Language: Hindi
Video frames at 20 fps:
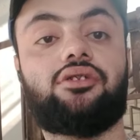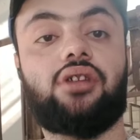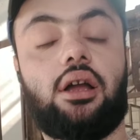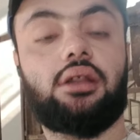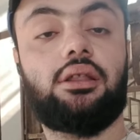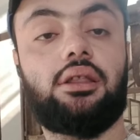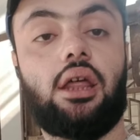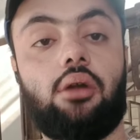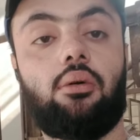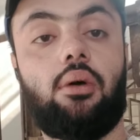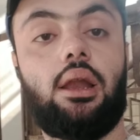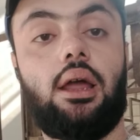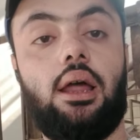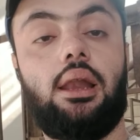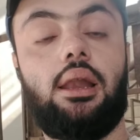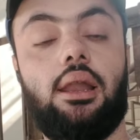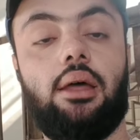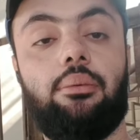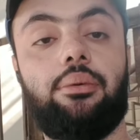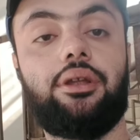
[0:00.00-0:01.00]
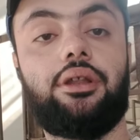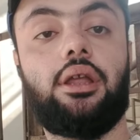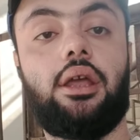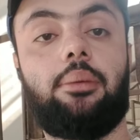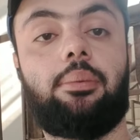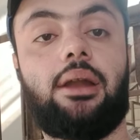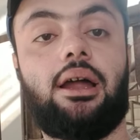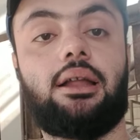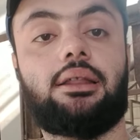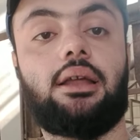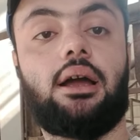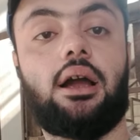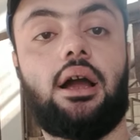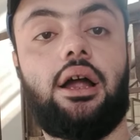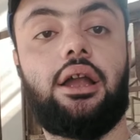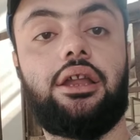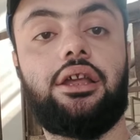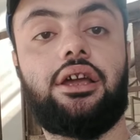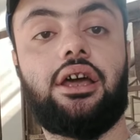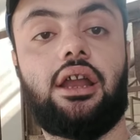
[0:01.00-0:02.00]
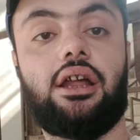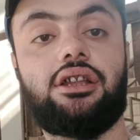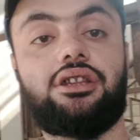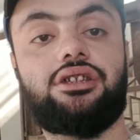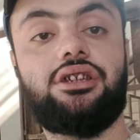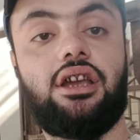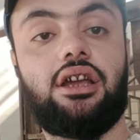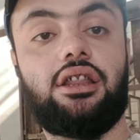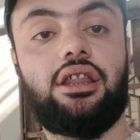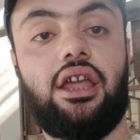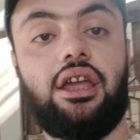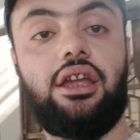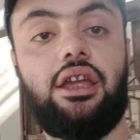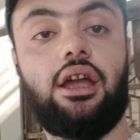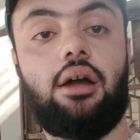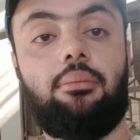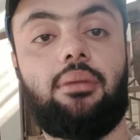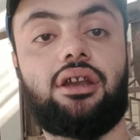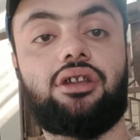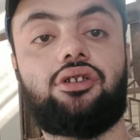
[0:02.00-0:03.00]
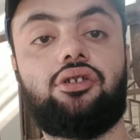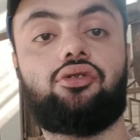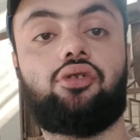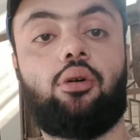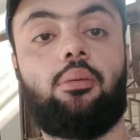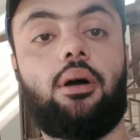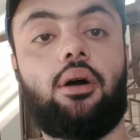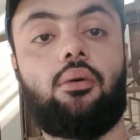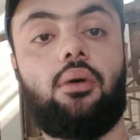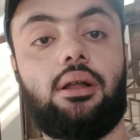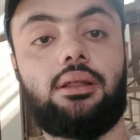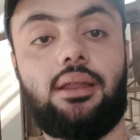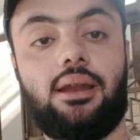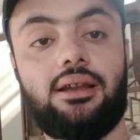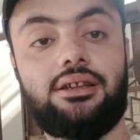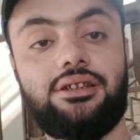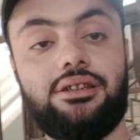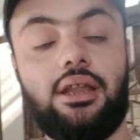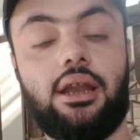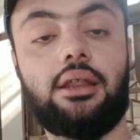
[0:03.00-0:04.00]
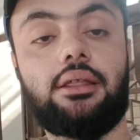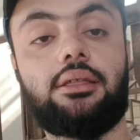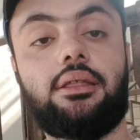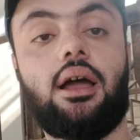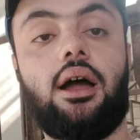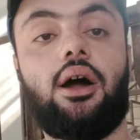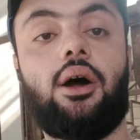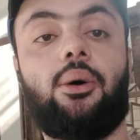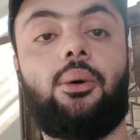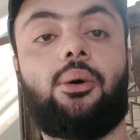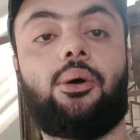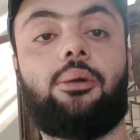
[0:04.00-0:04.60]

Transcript: सिकंदर वाला दे बरात आ गाड़ी कराची नहीं या मरची शोभा को आता अच्छी तरह था